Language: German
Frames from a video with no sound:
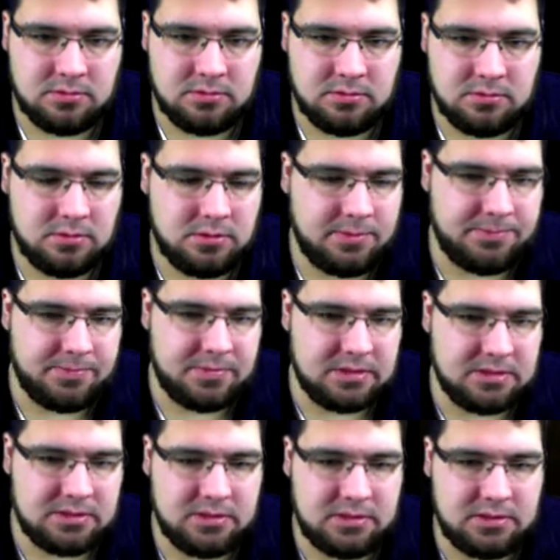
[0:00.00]
Ne,
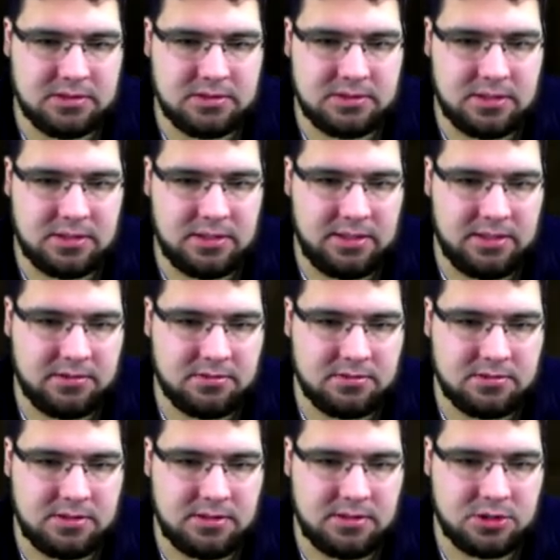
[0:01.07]
das sieht jetzt leer
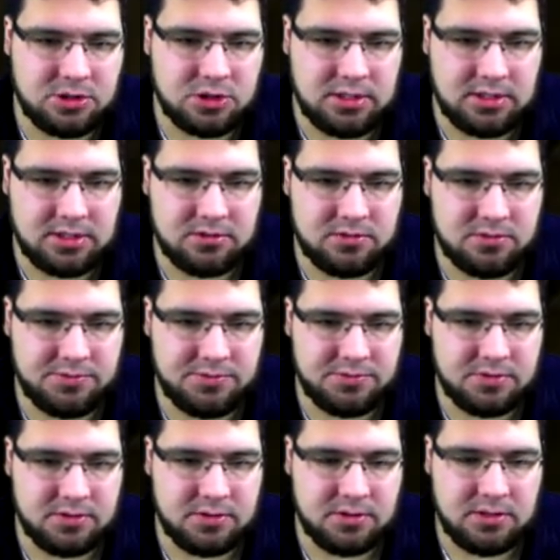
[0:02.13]
aus. Der Schacht
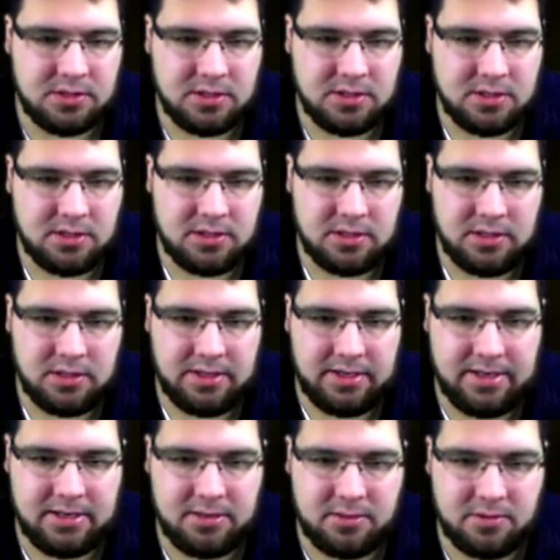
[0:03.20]
dürfte
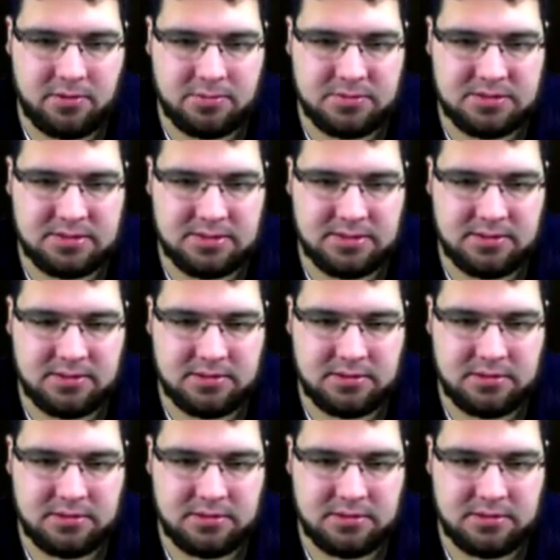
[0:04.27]
leer geräumt sein